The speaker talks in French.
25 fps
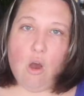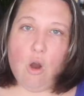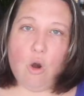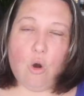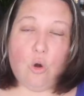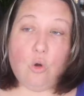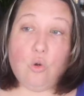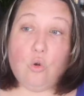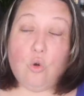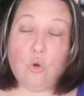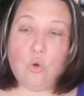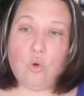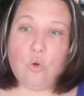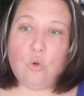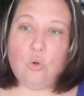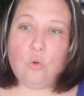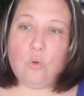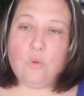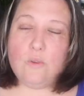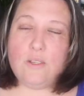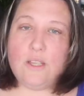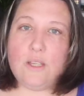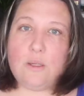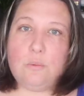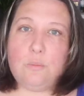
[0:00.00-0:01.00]
En gros,
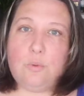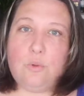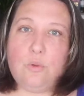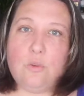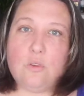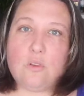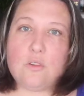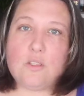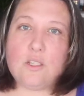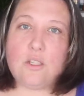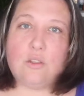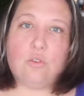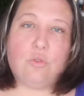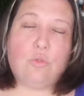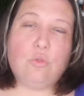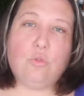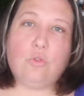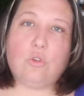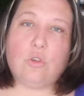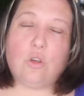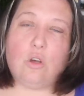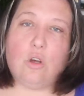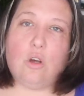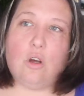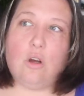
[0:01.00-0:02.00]
on est un peu dans un
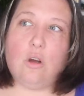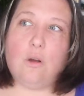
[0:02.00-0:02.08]
truc